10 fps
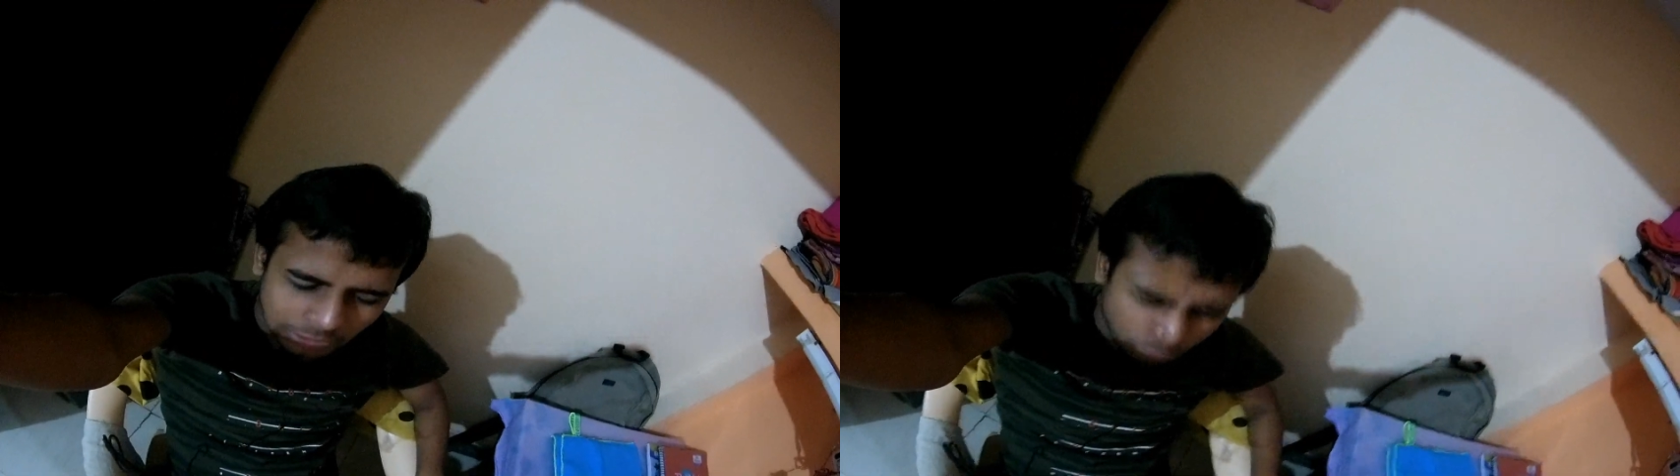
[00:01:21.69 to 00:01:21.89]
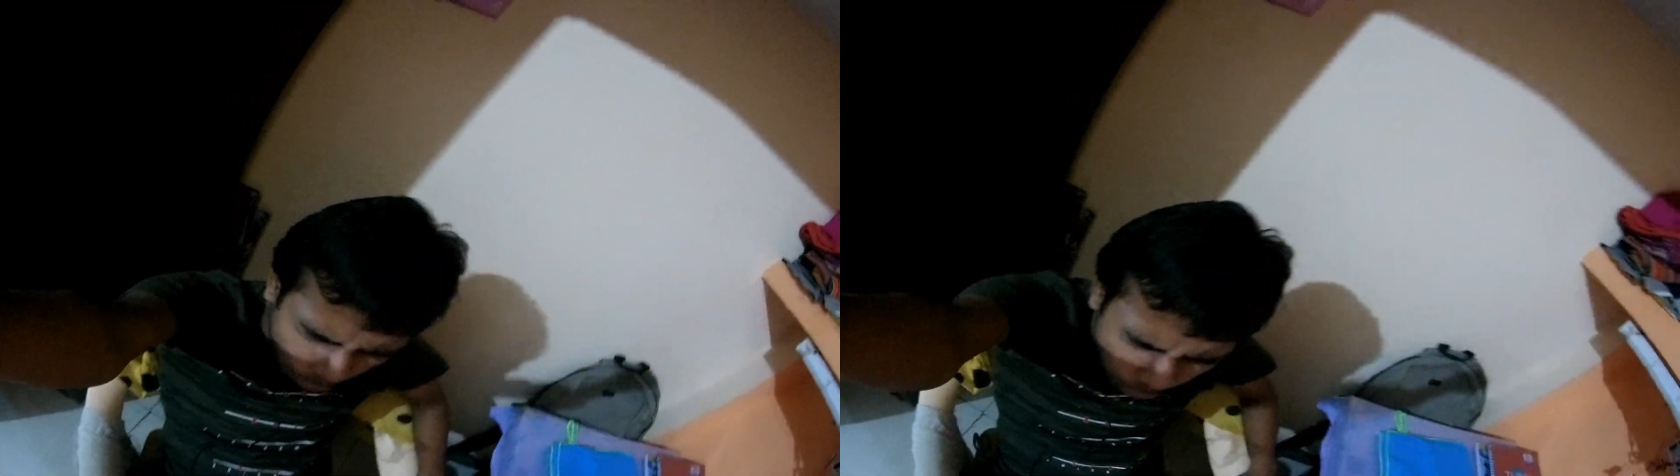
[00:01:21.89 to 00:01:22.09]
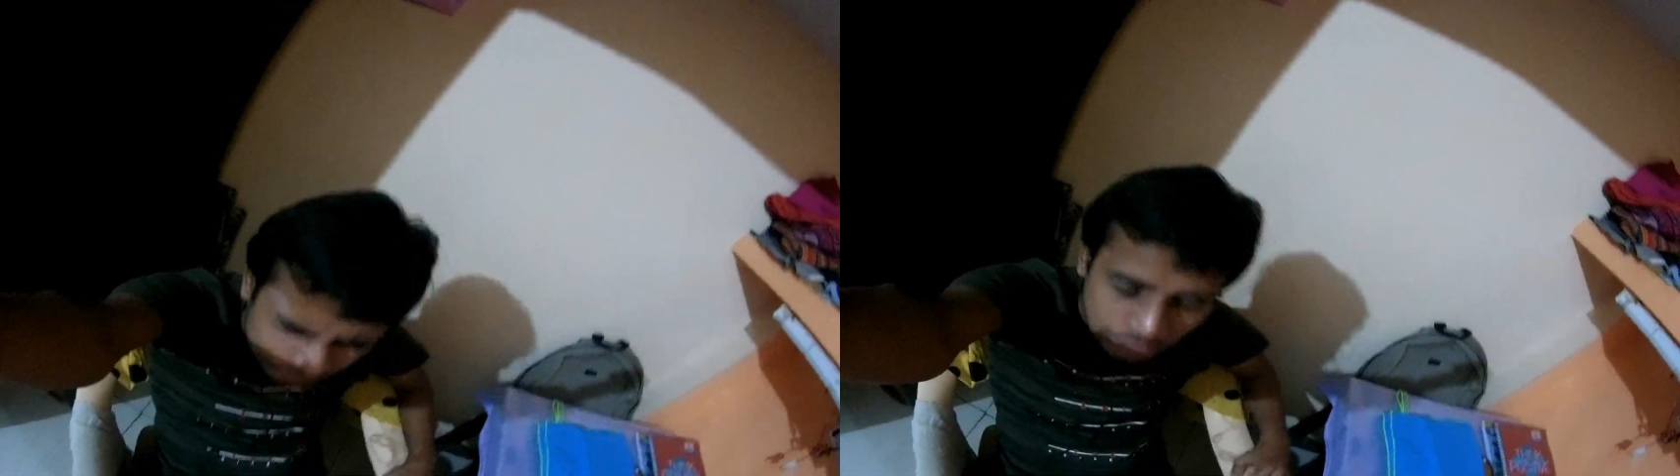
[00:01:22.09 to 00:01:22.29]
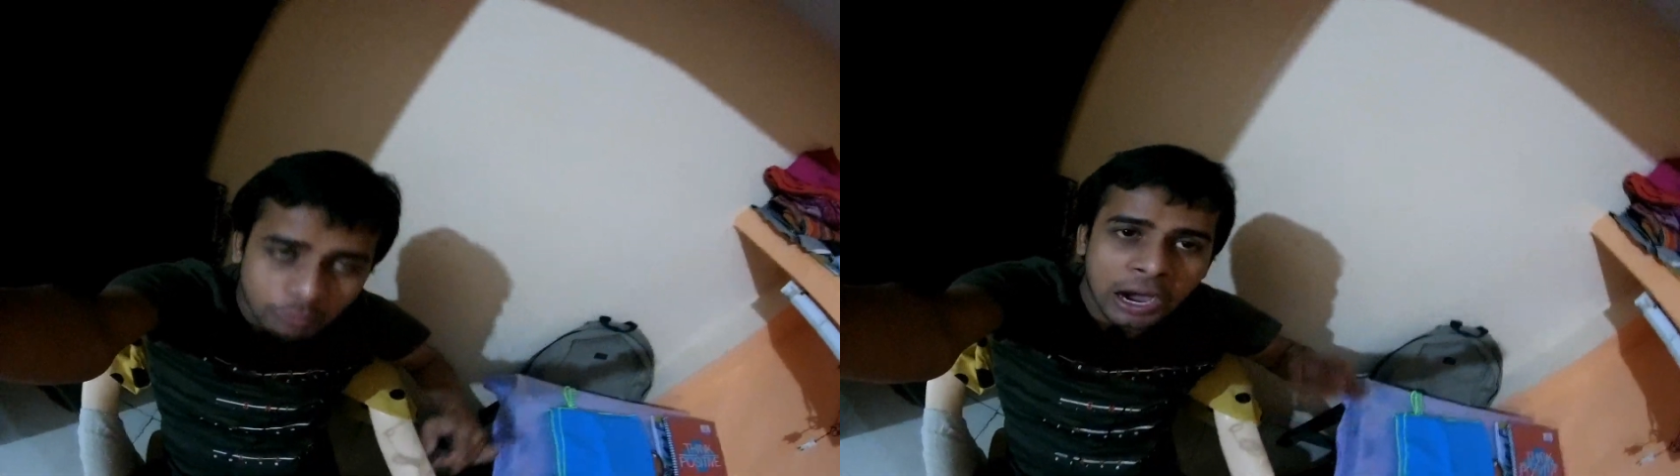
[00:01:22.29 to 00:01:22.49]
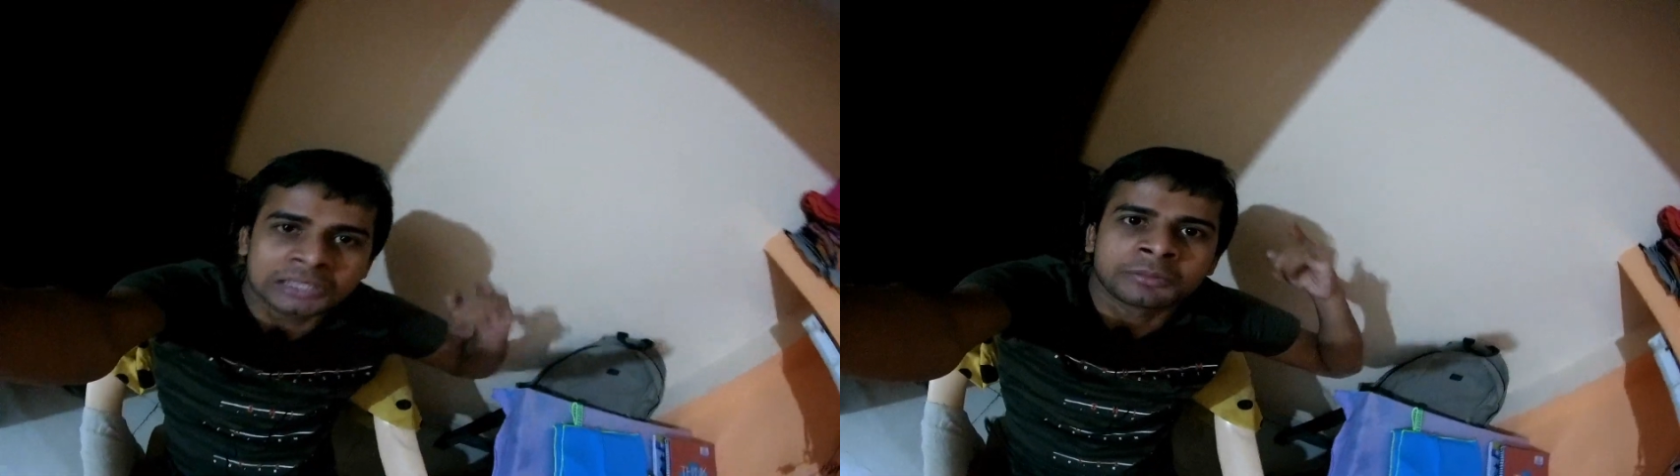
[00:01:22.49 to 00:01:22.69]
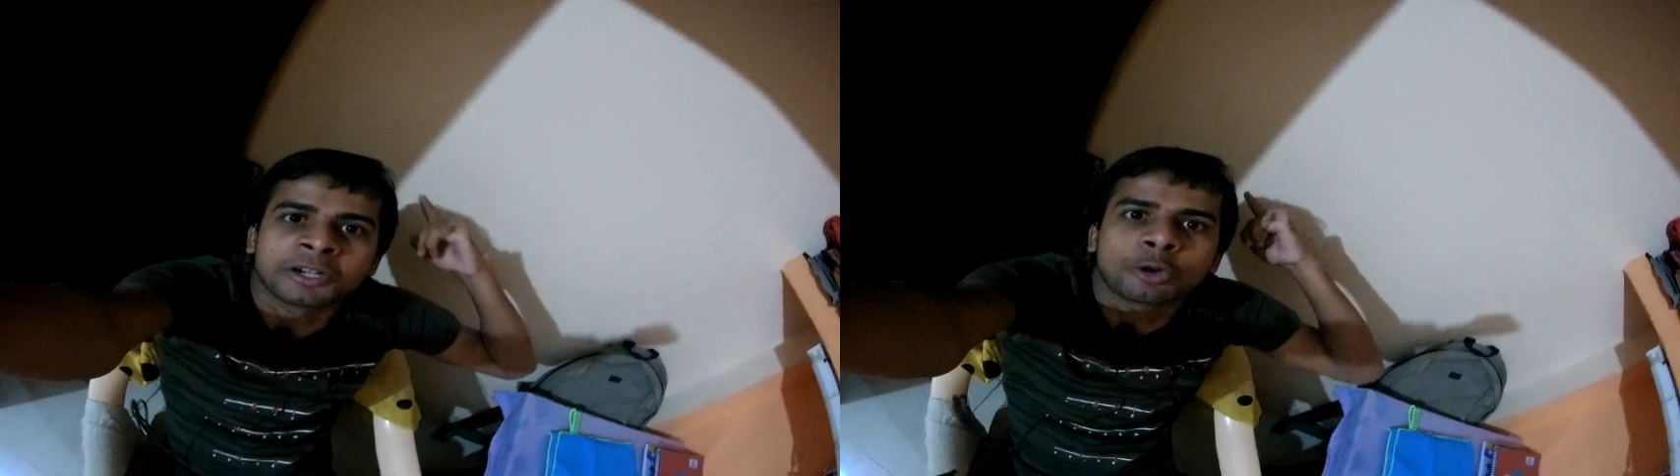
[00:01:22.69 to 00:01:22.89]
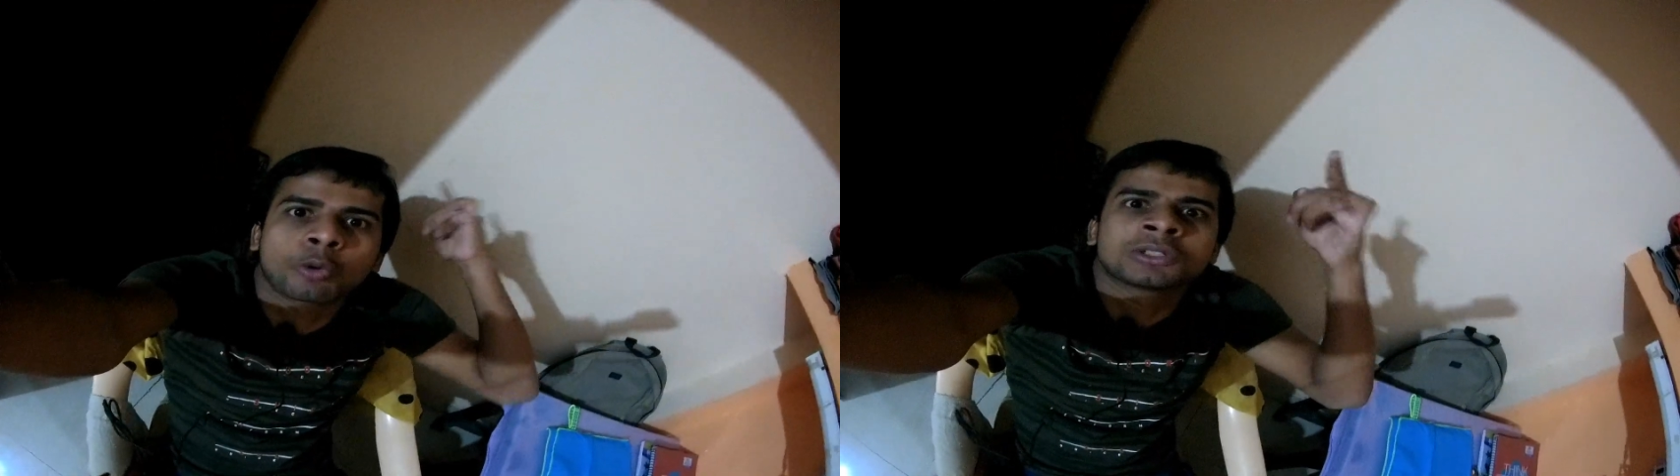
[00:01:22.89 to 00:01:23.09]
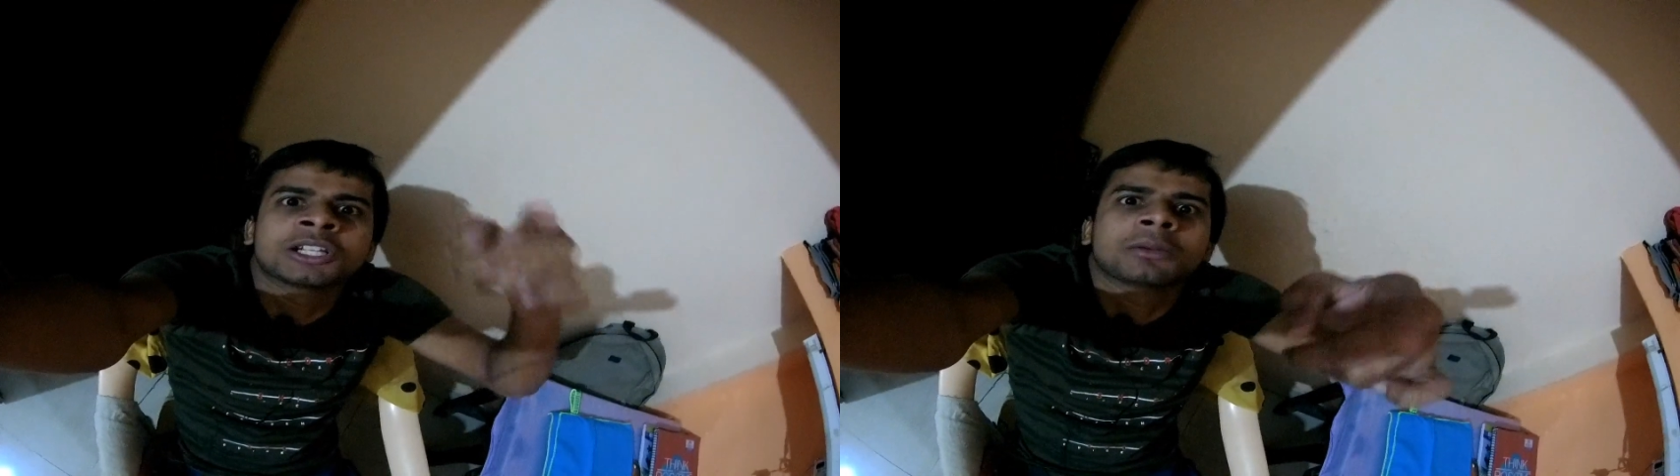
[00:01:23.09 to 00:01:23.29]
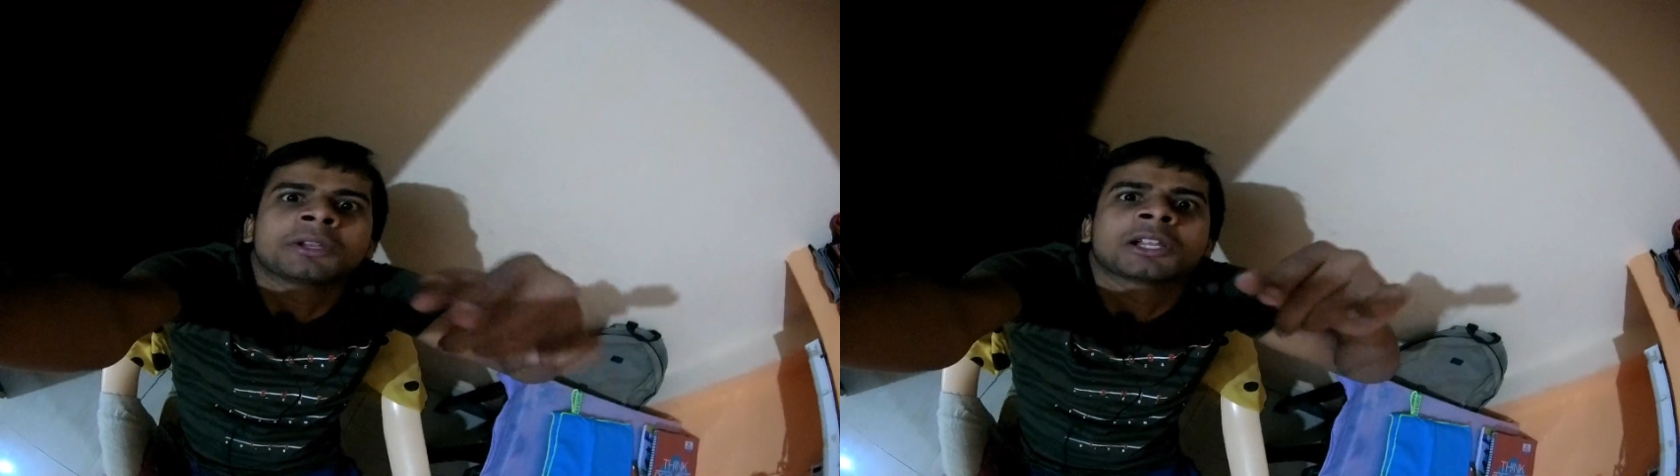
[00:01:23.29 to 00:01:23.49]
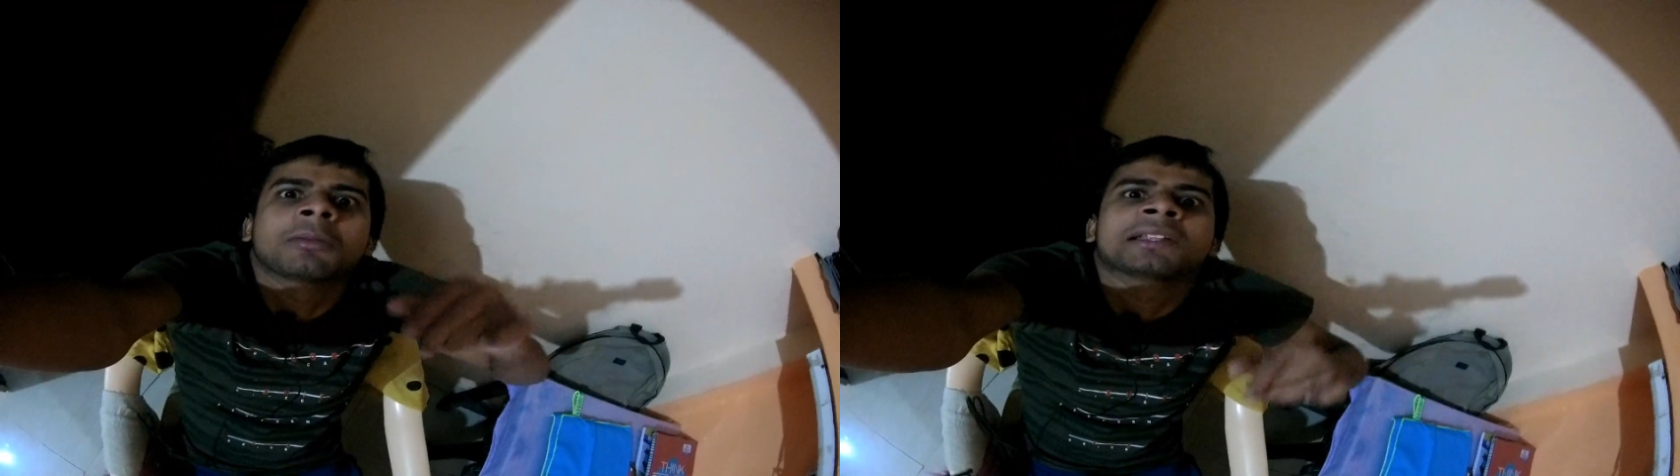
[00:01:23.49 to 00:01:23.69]
तो क्या आज अपने ड्रोन से
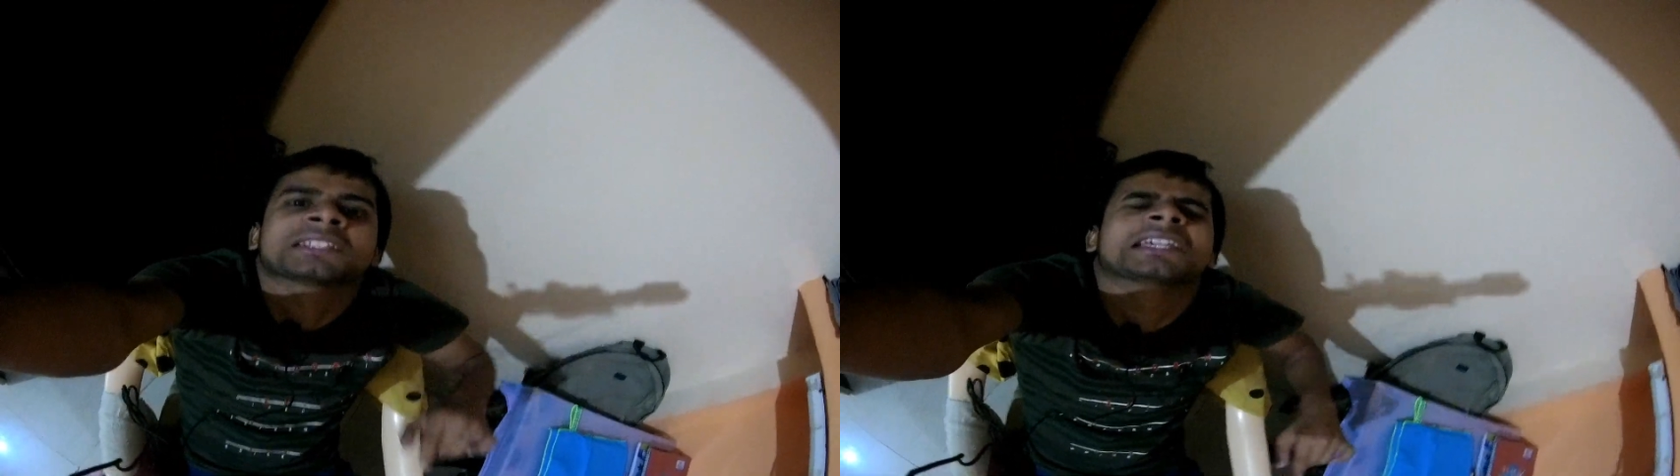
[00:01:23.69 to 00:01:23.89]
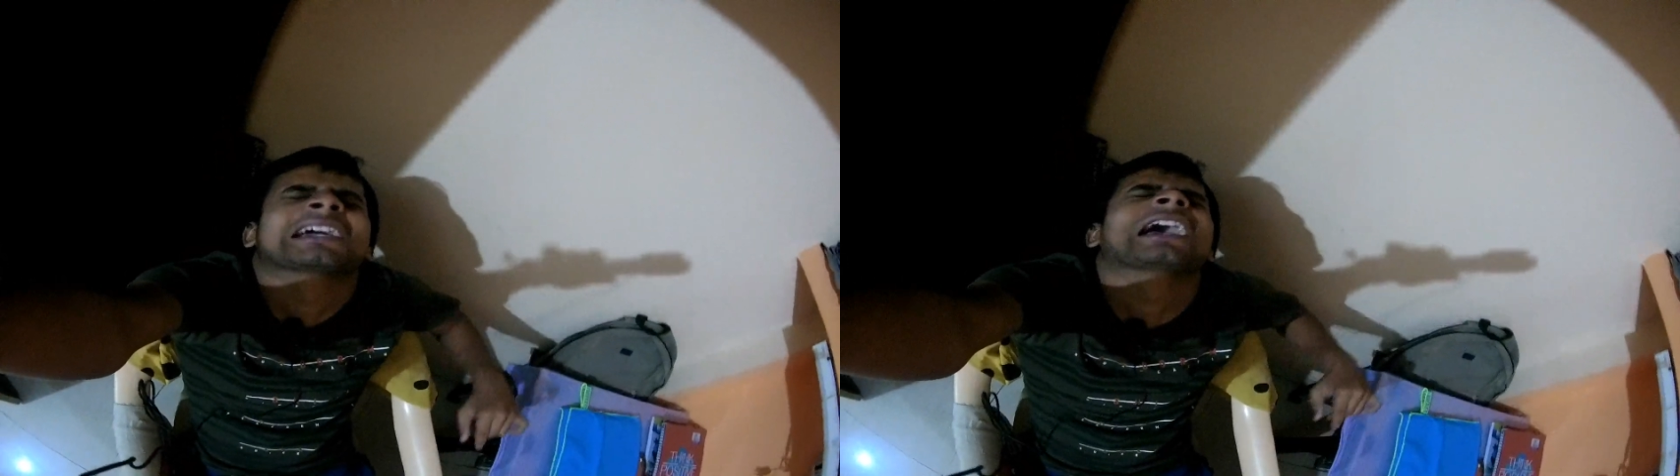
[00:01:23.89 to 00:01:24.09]
डिलीवरी की बात की